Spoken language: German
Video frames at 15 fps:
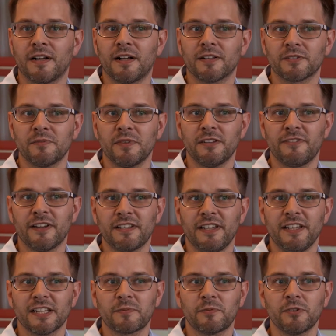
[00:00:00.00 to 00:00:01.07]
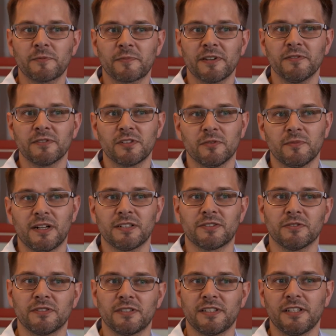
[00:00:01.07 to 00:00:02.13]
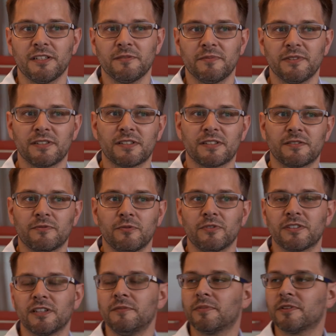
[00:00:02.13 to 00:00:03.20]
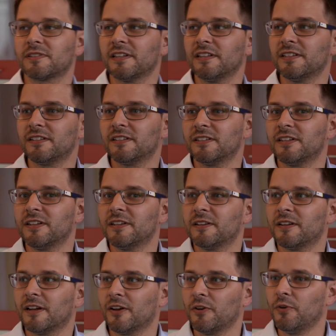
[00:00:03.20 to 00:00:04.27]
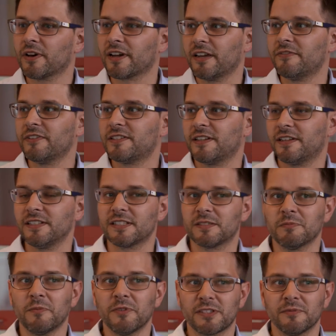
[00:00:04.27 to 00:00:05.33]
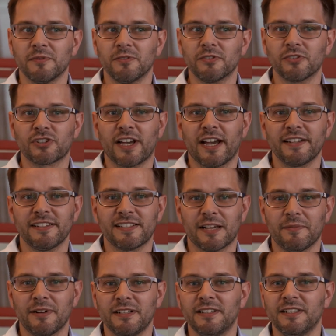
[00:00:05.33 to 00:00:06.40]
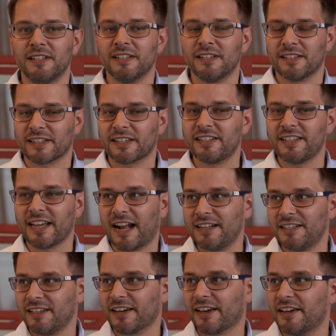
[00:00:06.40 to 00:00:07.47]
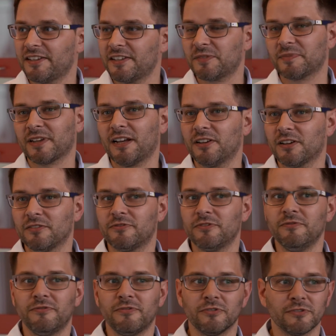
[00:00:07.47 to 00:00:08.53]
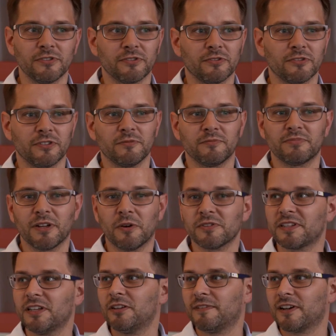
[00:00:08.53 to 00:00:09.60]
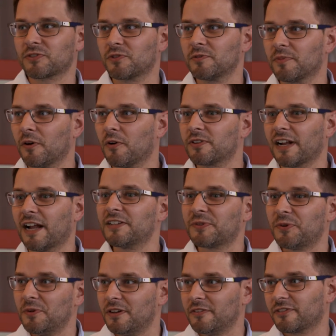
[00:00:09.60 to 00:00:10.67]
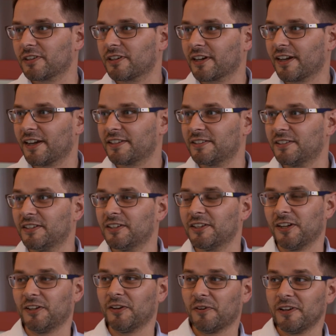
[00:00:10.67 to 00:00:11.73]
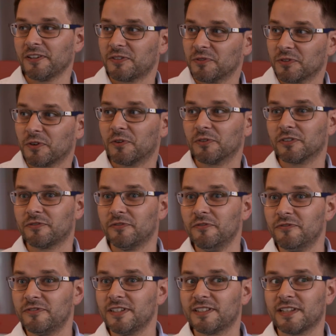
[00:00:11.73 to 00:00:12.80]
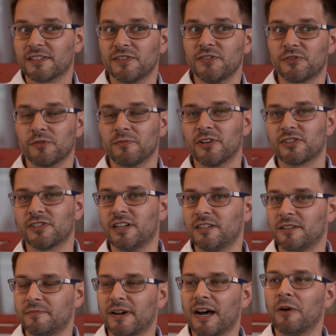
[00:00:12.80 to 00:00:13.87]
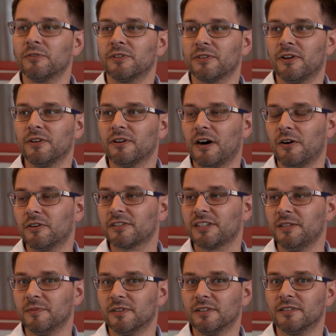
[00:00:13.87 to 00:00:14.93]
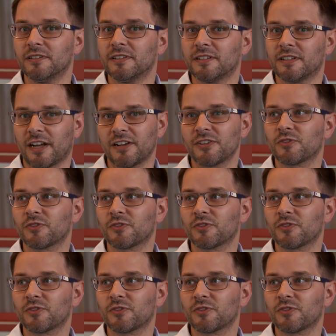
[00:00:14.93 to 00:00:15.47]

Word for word: Also im Endeffekt jedes Plus bringt uns nochmal so 10 bis 15 Prozent äh, höhere Effizienz. Man muss immer unterscheiden, ich sage mal, richtig alte Geräte, die zum Teil noch 500 oder 1000 Kilowattstunden brauchen, als Kühlgefriergerät, neues nur noch 150, das sind schon mal schnell ein paar hundert Euro auch, die man an